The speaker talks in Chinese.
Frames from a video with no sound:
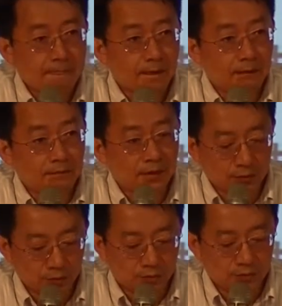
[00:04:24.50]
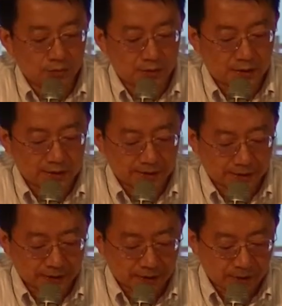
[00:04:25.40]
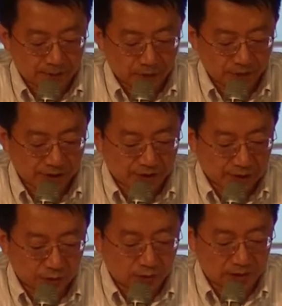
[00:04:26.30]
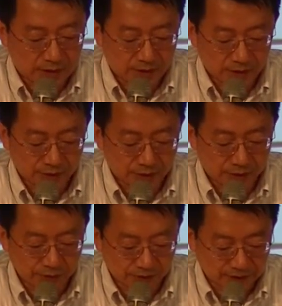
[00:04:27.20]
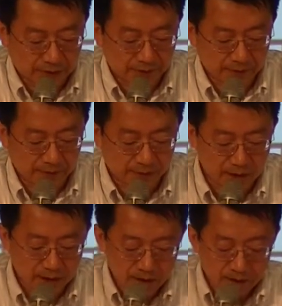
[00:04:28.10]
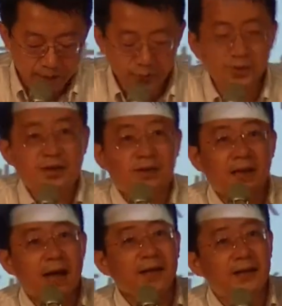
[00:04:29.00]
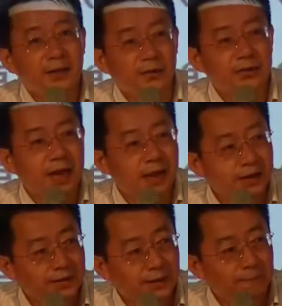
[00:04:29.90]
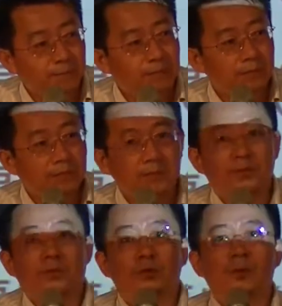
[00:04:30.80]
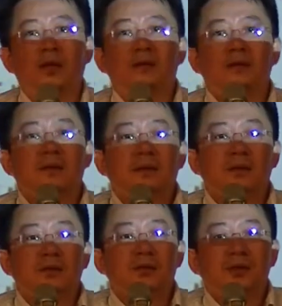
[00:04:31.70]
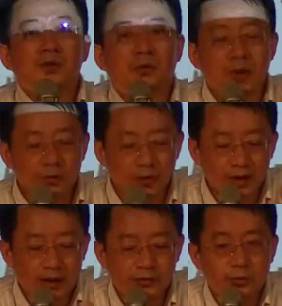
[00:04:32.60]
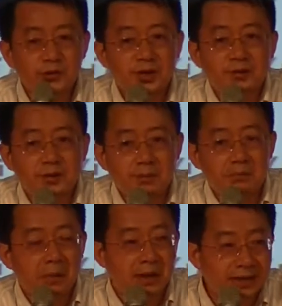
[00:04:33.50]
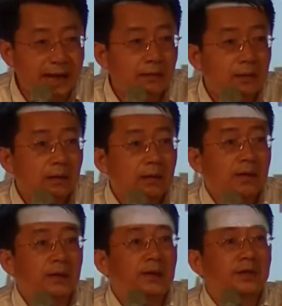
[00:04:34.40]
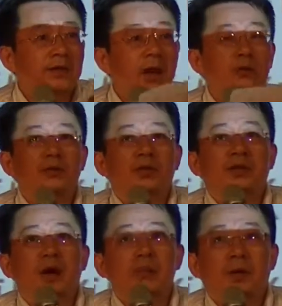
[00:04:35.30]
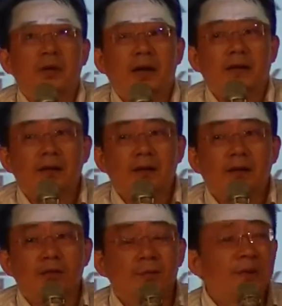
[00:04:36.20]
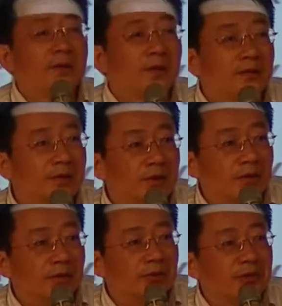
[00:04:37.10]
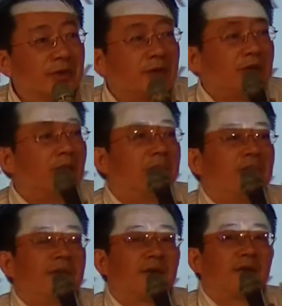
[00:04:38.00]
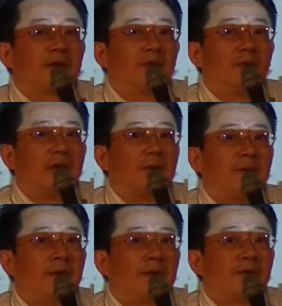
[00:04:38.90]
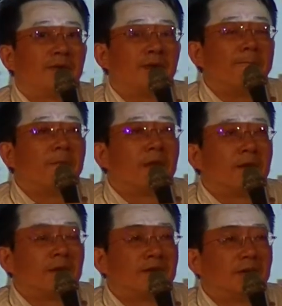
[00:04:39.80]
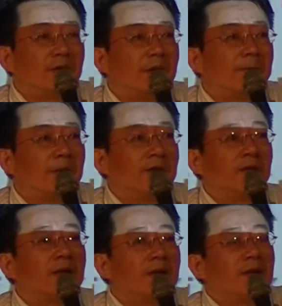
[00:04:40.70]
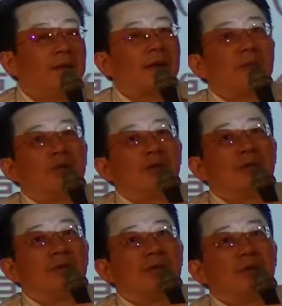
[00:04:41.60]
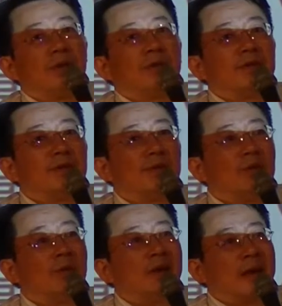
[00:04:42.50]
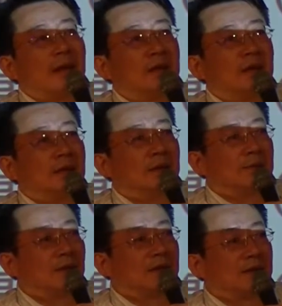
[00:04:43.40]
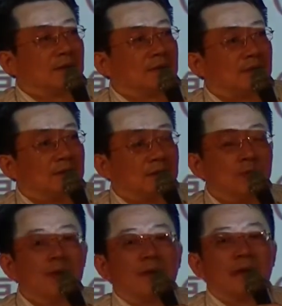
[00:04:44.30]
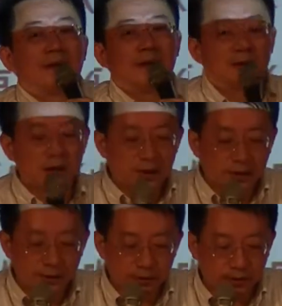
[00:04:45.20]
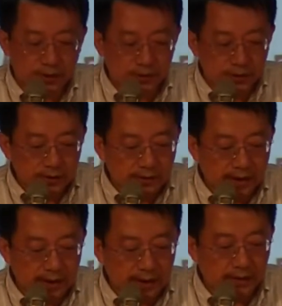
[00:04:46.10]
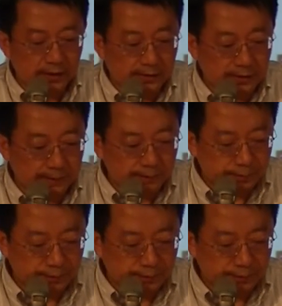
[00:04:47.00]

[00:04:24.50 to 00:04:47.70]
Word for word: 的的路途，那那也得到了某一些成果。刚才尤教授有提到了，哈，那问题他也留下了一个伏笔，就是有关于未来修宪的门槛。那个那个超级高门槛，也就变成是你修信了以后，变成造成未来没办法修信的情况。也就你得到某些东西，却也失去了未来可能会，反而未来得到更多的障碍的一个